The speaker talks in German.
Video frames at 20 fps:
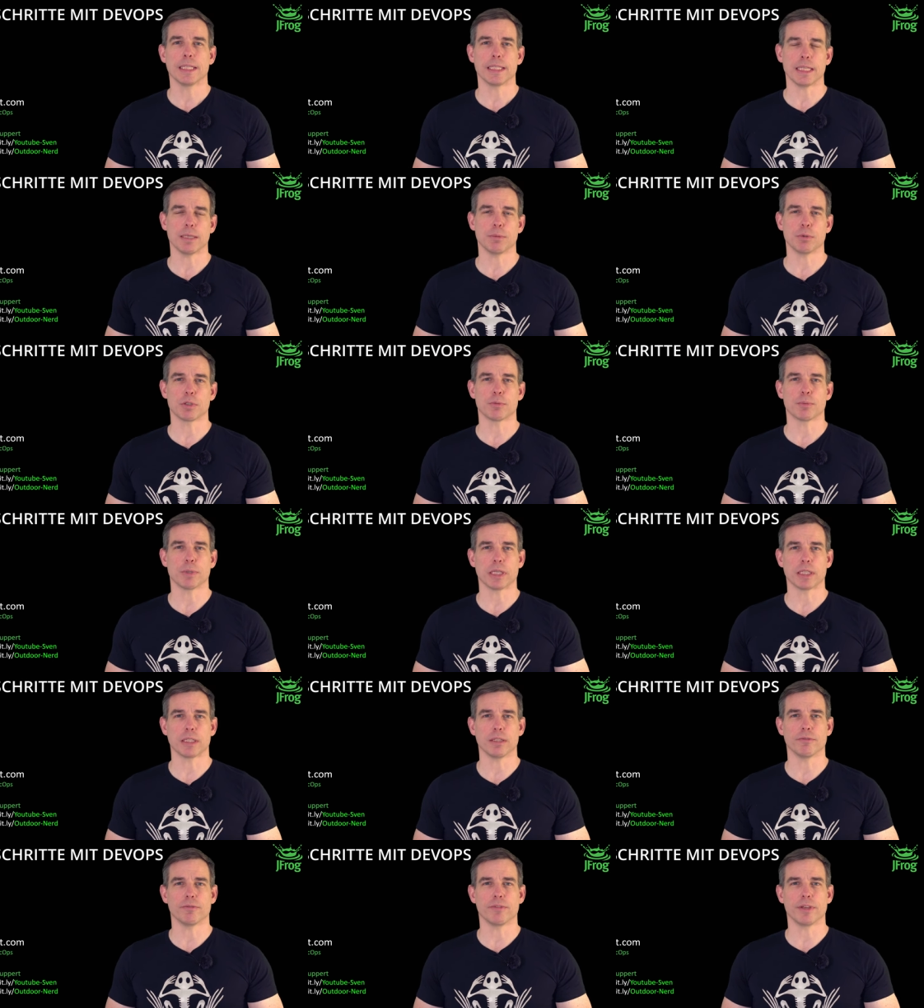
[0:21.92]

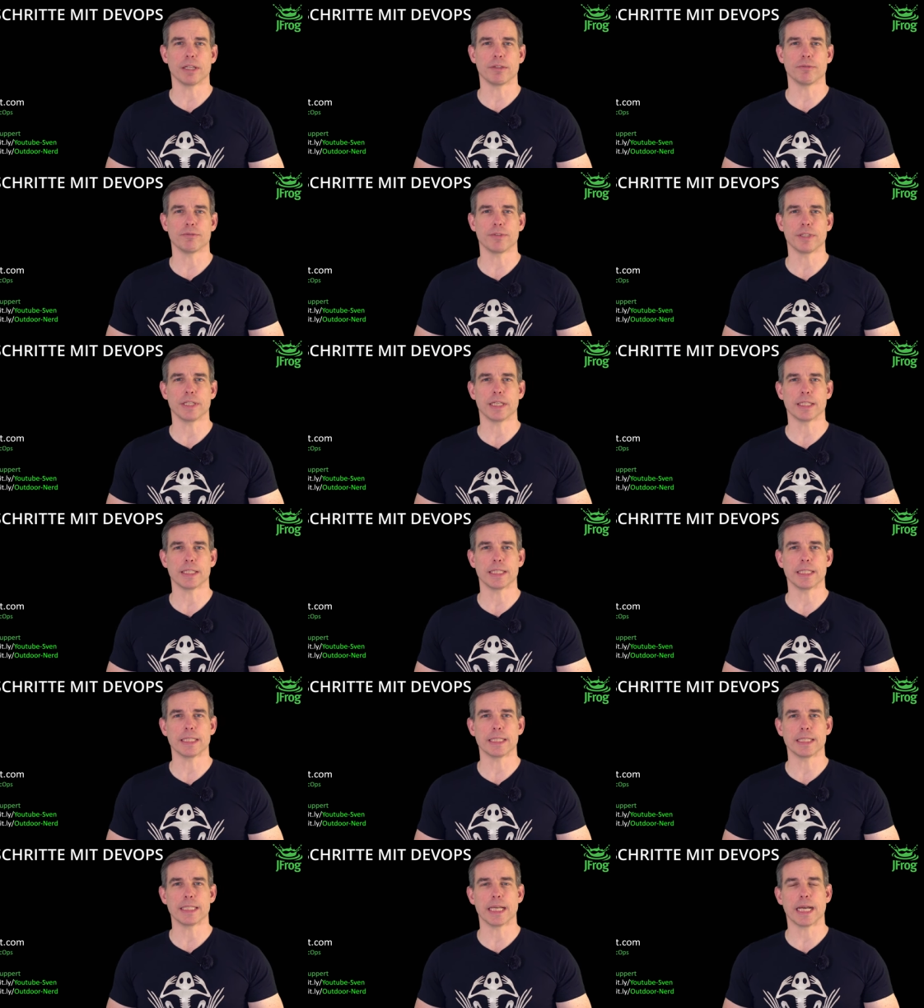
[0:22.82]
Dementsprechend werden wir
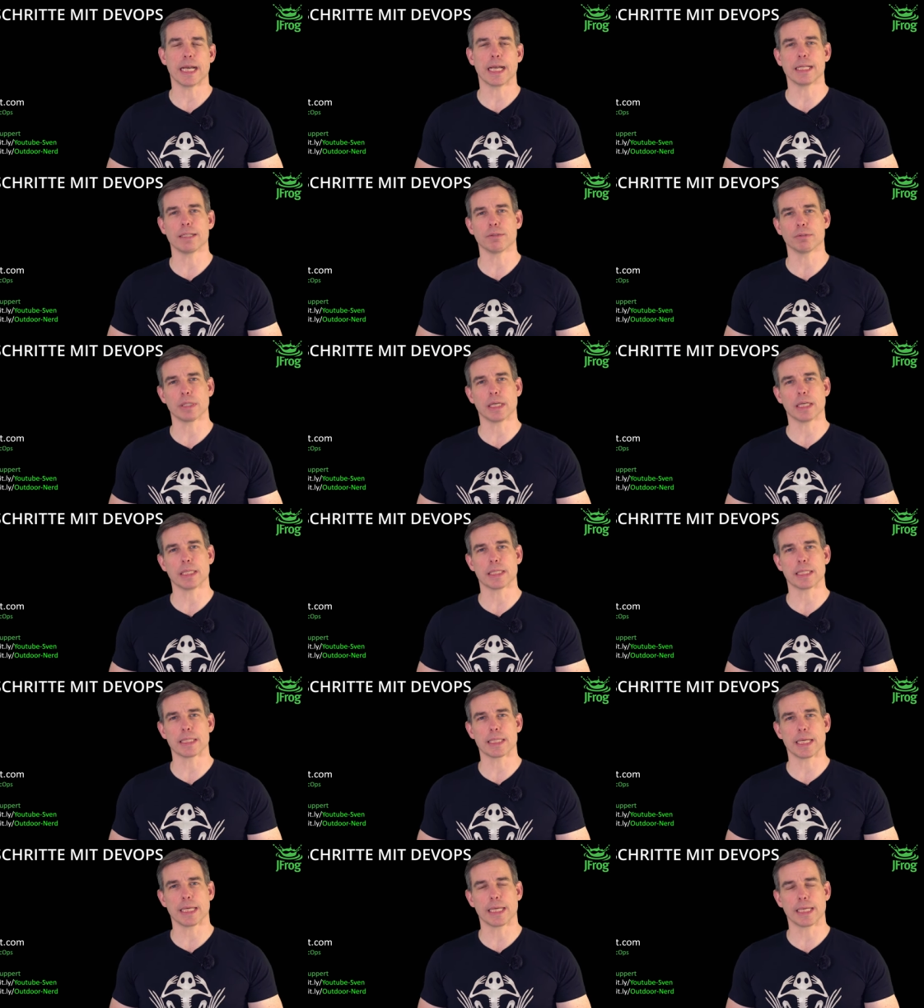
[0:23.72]
hier die ein oder
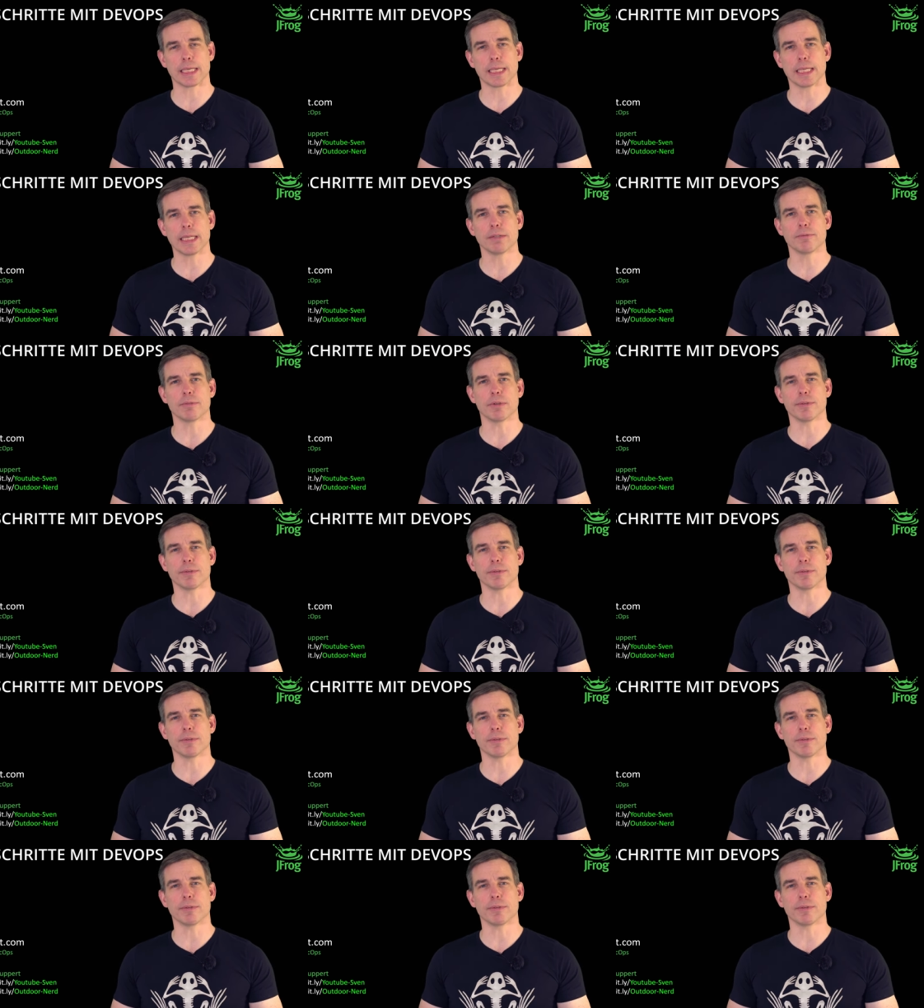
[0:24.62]
andere Sache erklären.